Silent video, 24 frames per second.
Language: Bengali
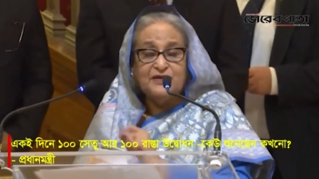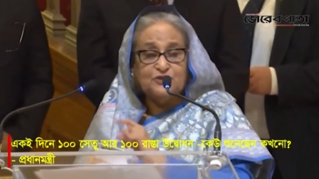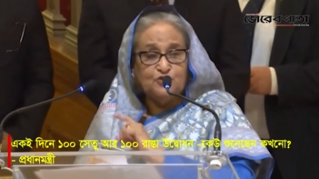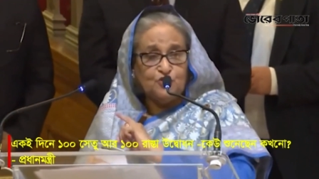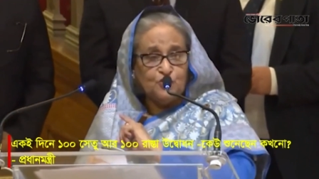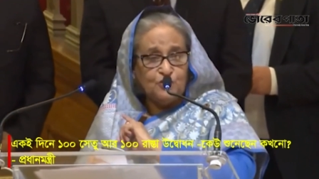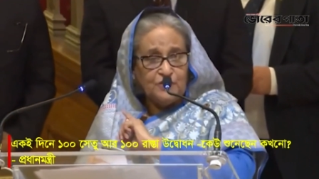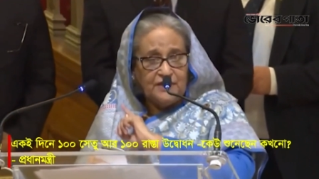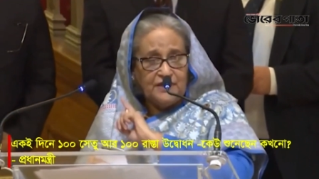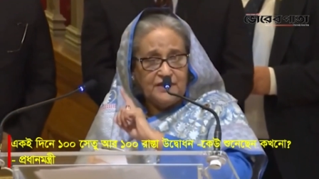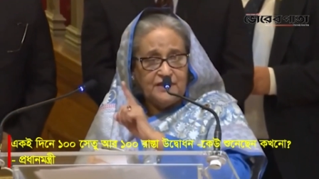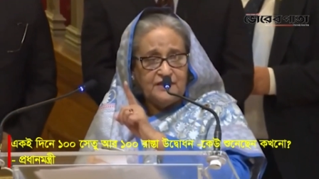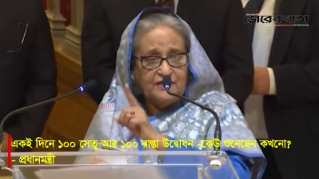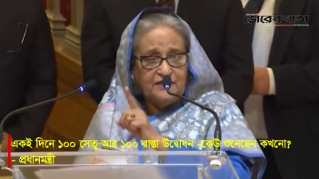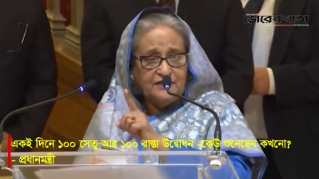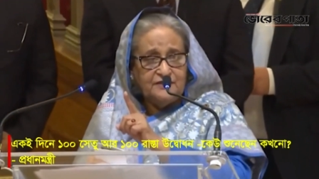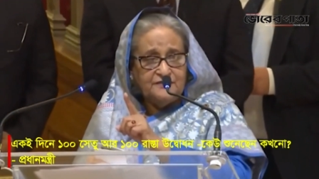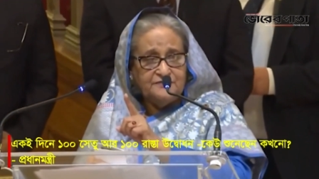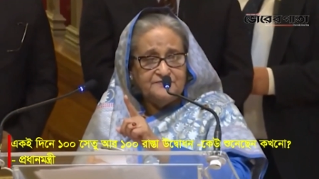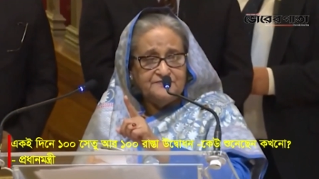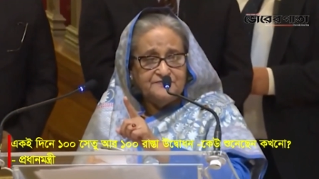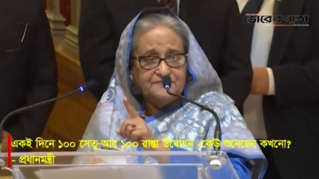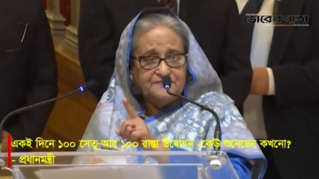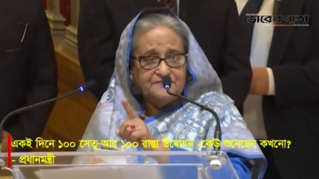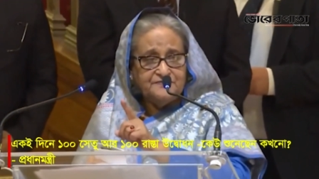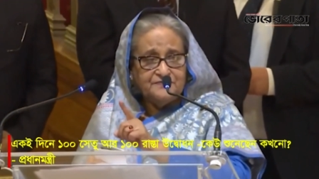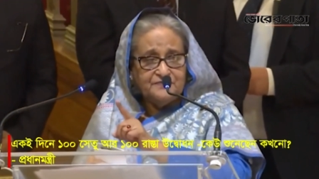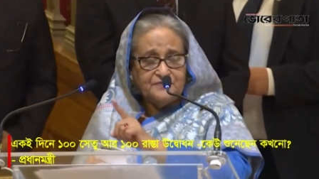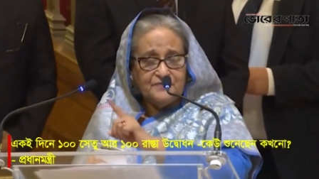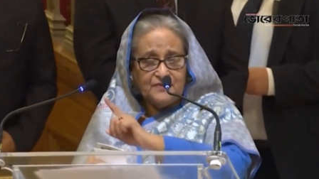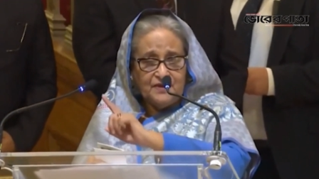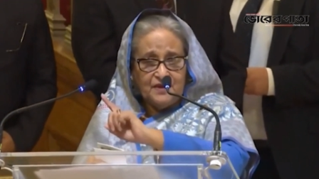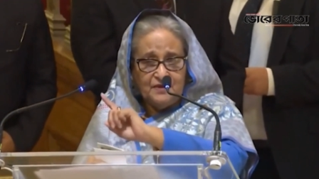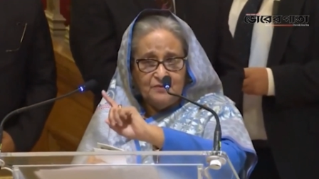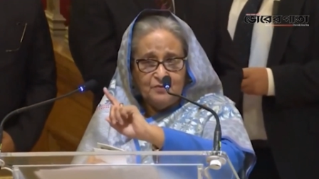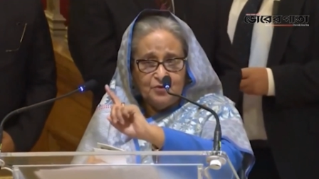মেট্রো রেল
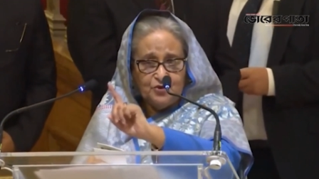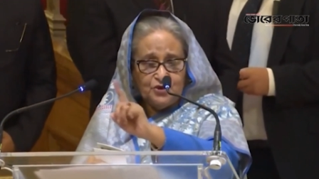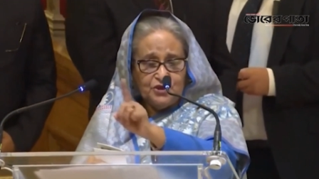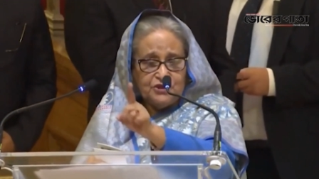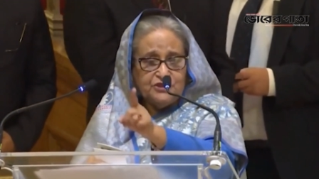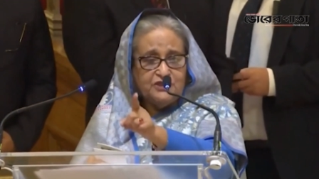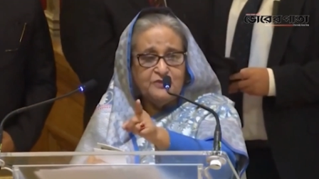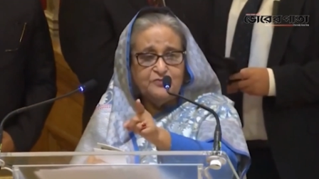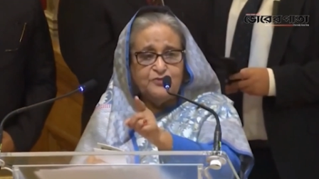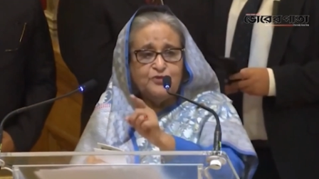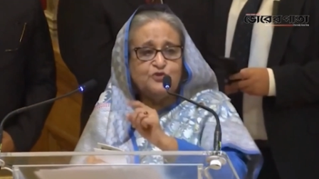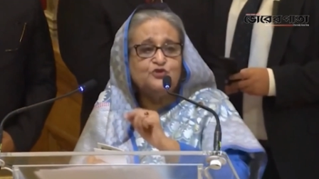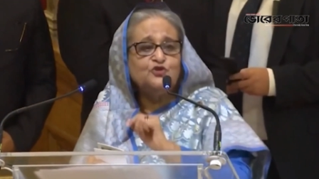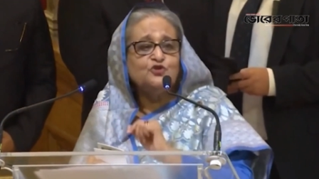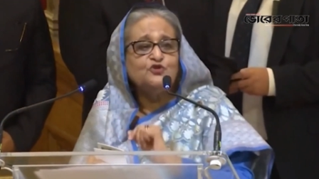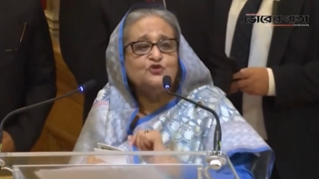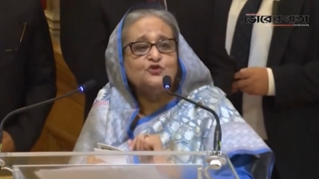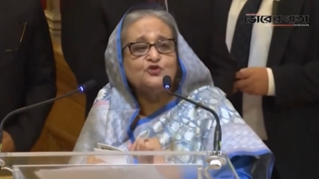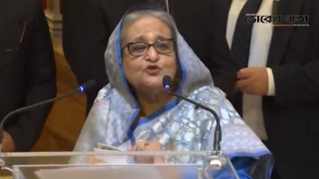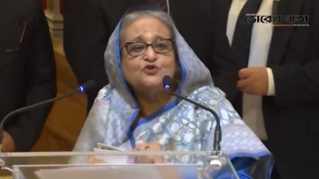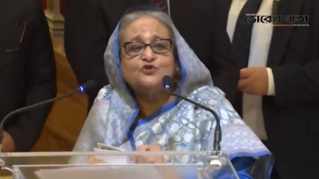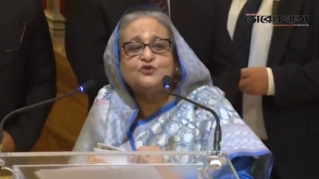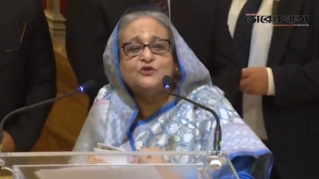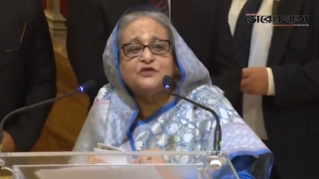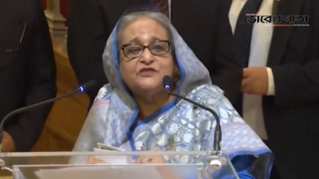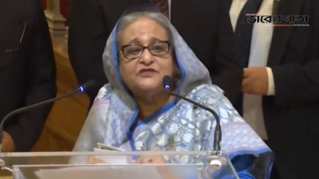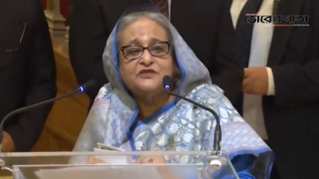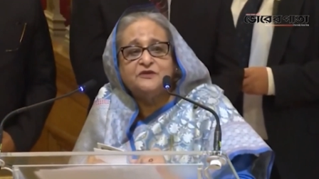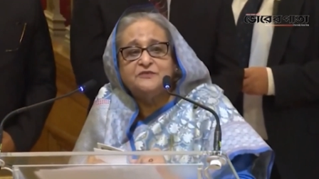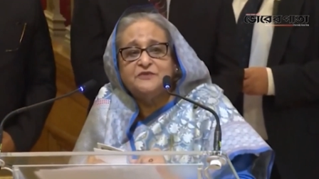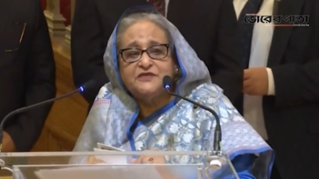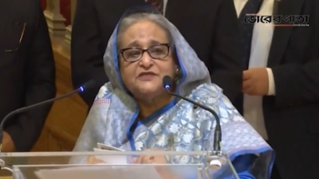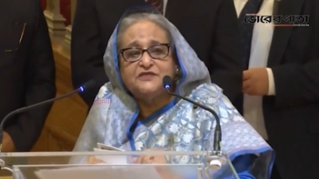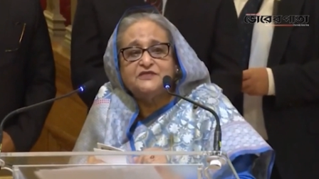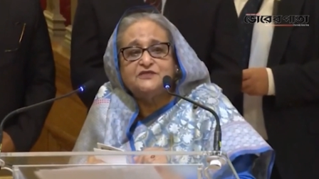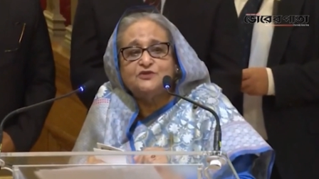মতিঝিল পর্যন্ত চলে
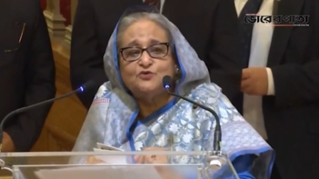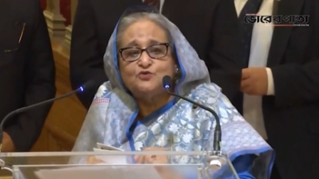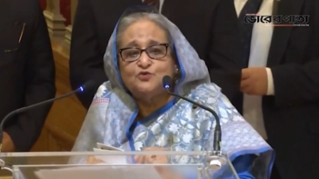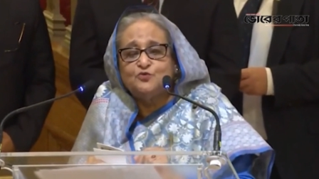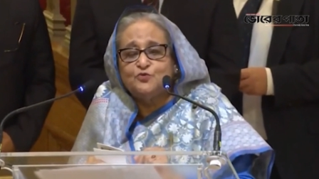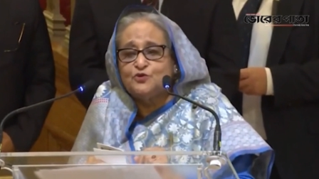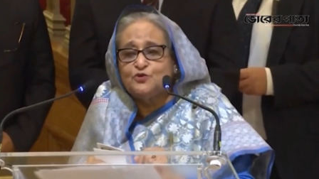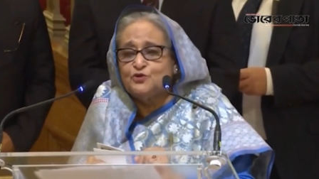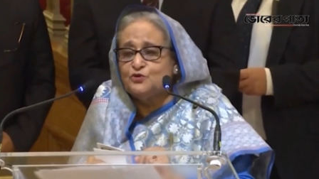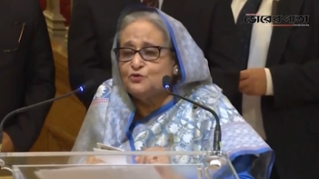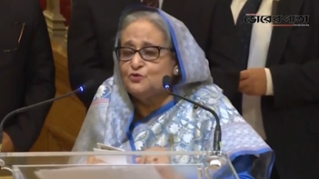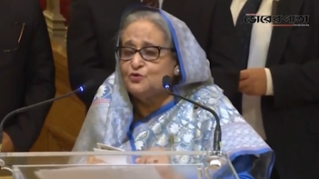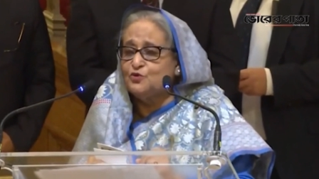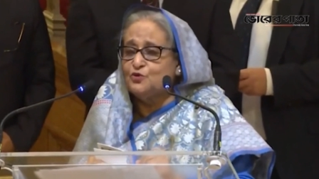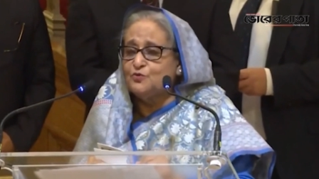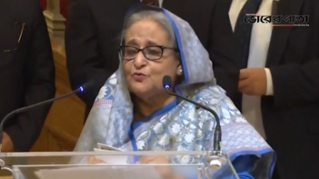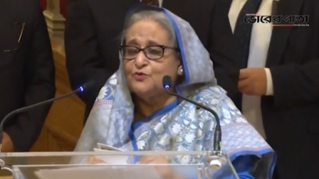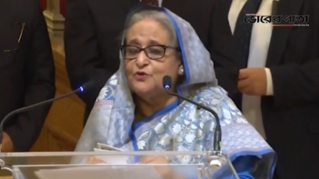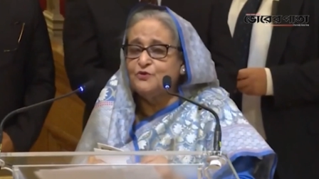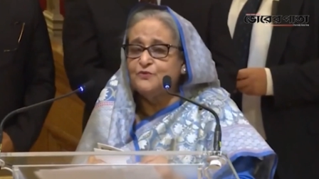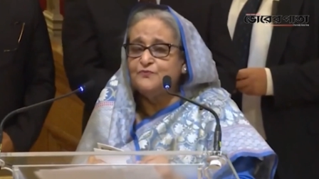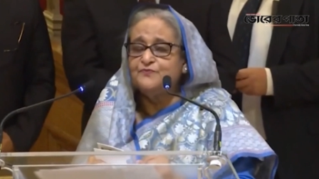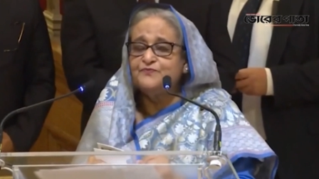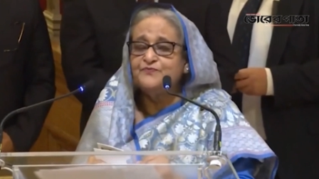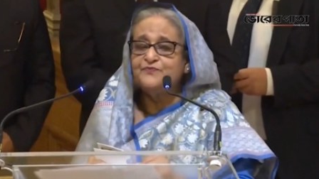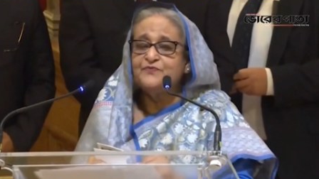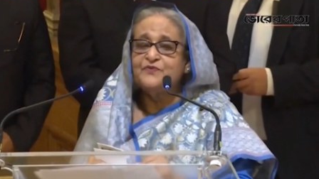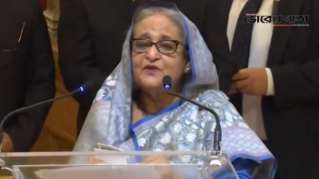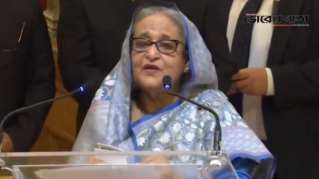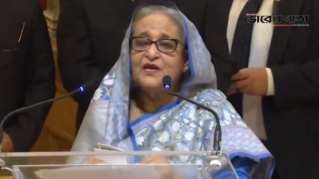যাবে সেটা উদ্বোধন করব